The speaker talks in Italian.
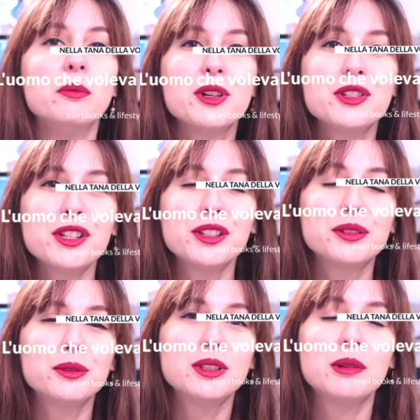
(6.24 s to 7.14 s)
Buongiorno
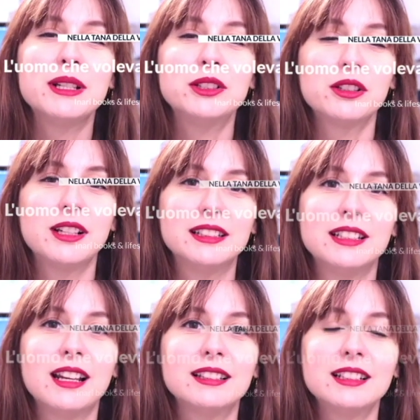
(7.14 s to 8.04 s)
a tutti e bentornati
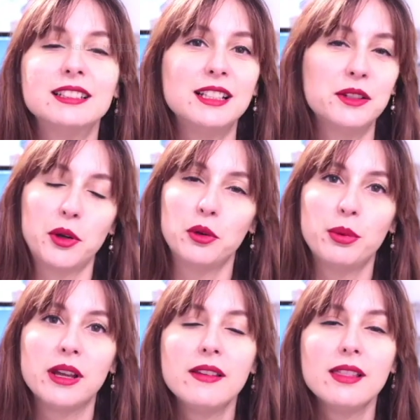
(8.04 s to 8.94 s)
nella Tana della
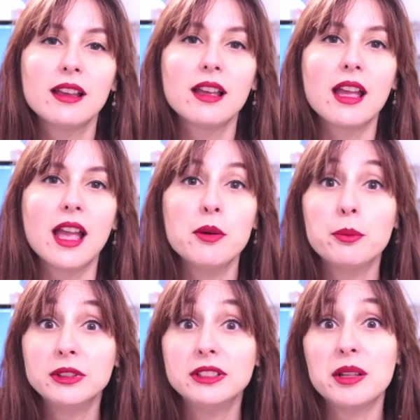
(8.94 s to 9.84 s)
Volpe. È un
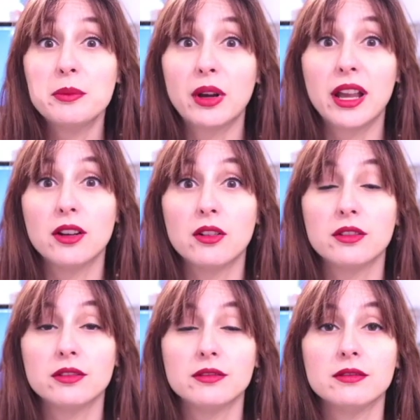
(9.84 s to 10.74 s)
po' di tempo che
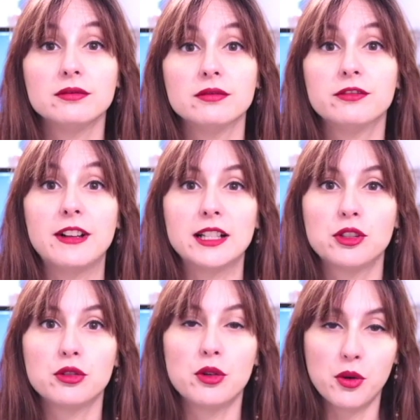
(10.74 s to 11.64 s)
non
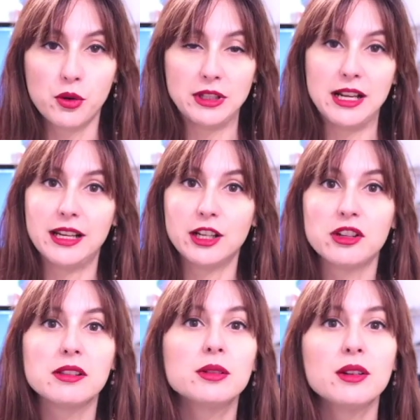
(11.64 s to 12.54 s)
faccio delle
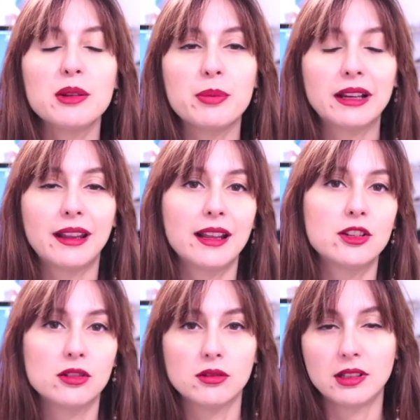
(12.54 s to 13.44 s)
recensioni perché
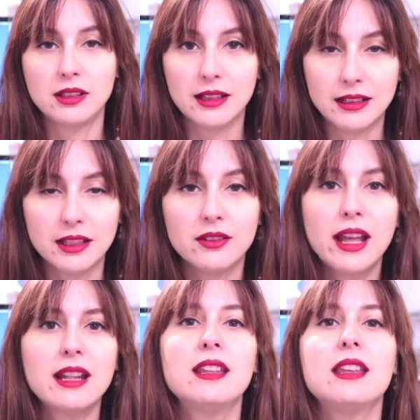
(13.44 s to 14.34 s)
ci sono stati tanti
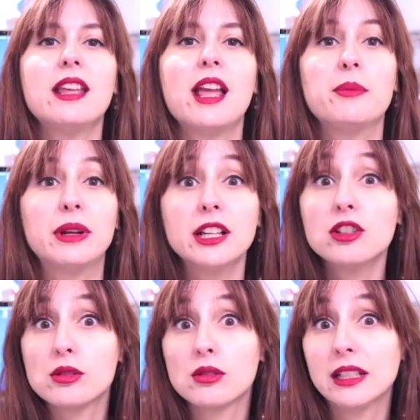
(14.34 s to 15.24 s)
eventi e perché
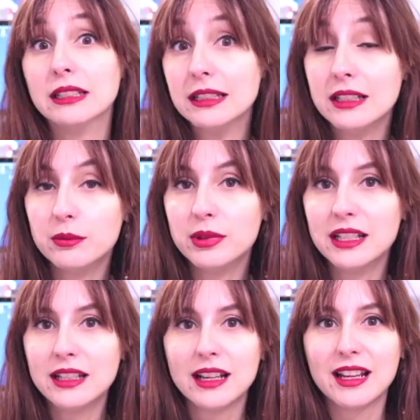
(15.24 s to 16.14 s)
ci sono tanti
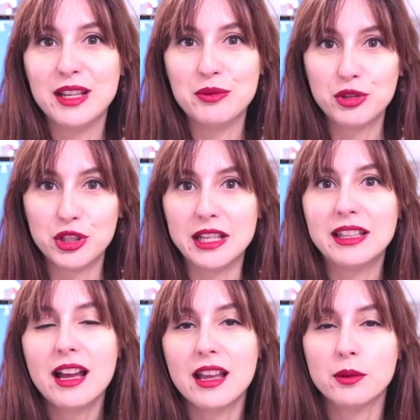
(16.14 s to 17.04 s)
libri in
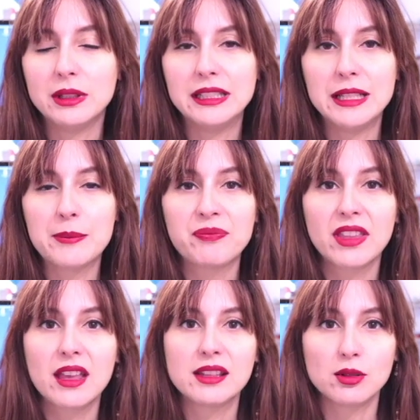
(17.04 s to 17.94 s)
uscita e quindi
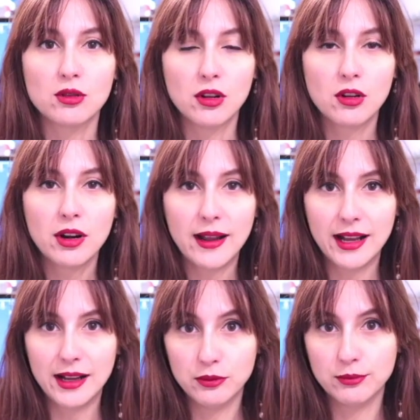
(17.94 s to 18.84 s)
sono
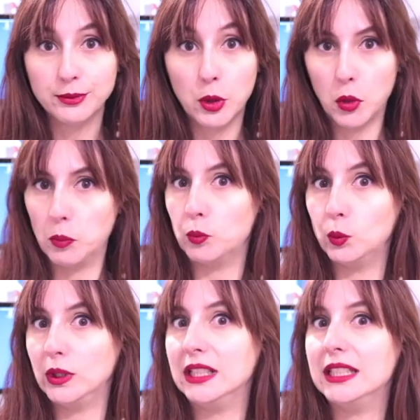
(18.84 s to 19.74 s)
ancora un po'
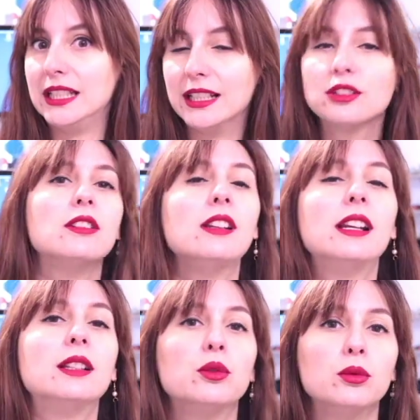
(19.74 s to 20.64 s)
indietro nelle
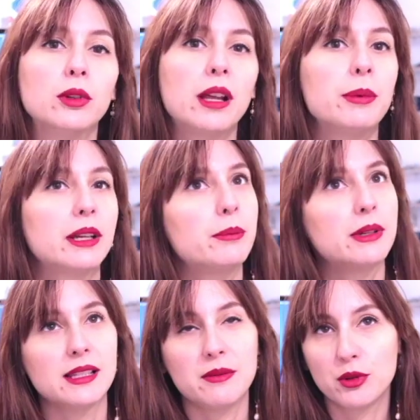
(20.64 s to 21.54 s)
letture perché
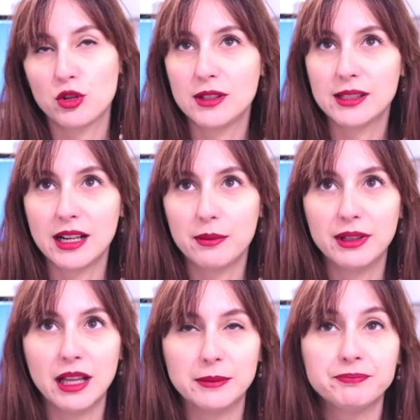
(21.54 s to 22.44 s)
per esempio ci
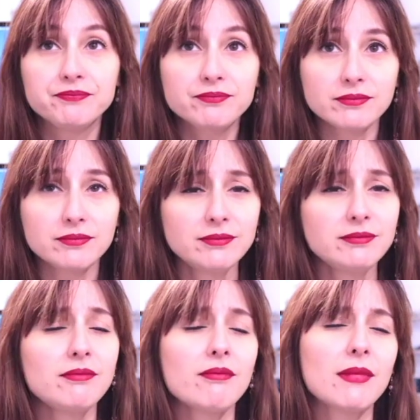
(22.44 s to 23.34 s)
sarebbe da
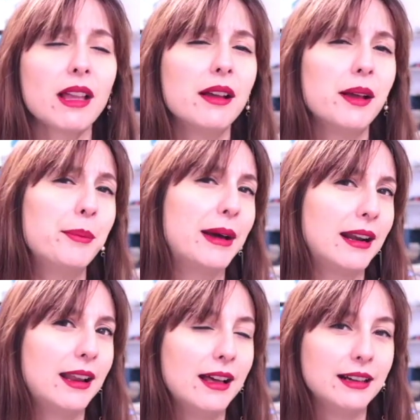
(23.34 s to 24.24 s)
eh,
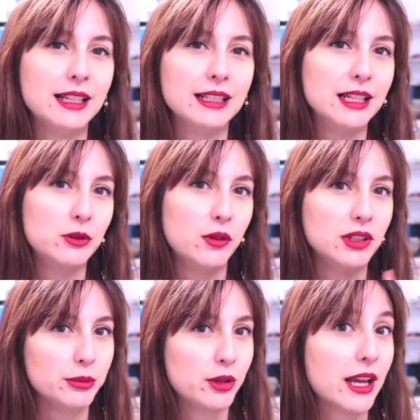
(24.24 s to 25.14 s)
parlare del nuovo
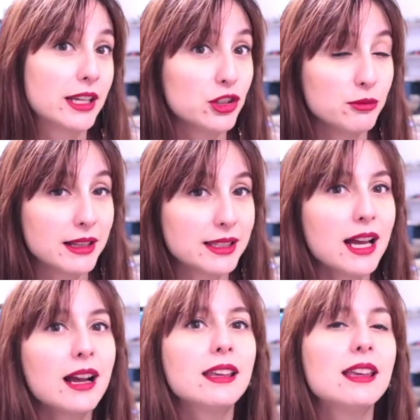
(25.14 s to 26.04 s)
libro di Aki
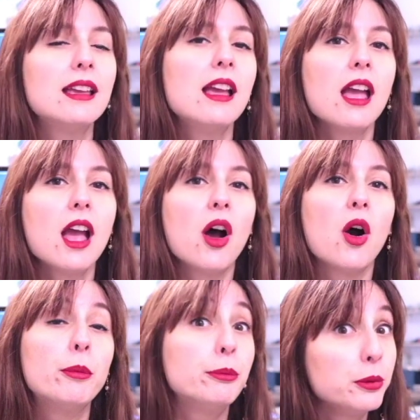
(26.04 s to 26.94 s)
Shimazaki
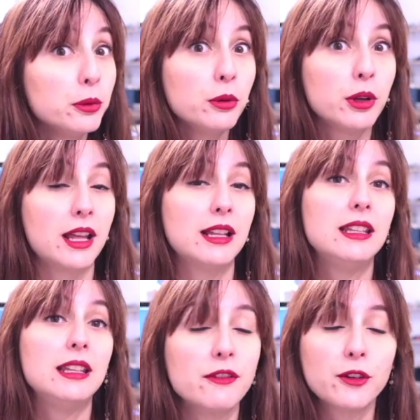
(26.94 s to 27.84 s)
oppure
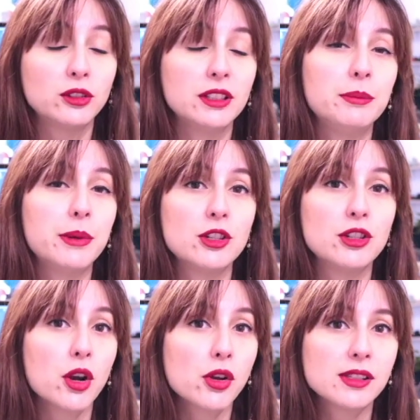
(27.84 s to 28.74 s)
di frotte di
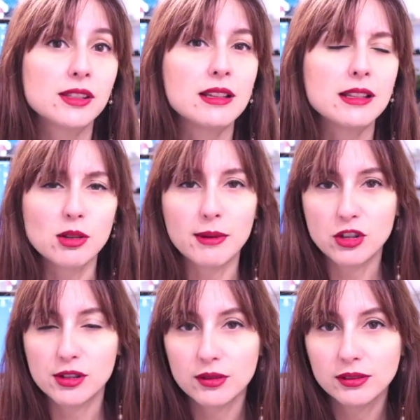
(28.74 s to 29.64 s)
pesci rossi insomma c'è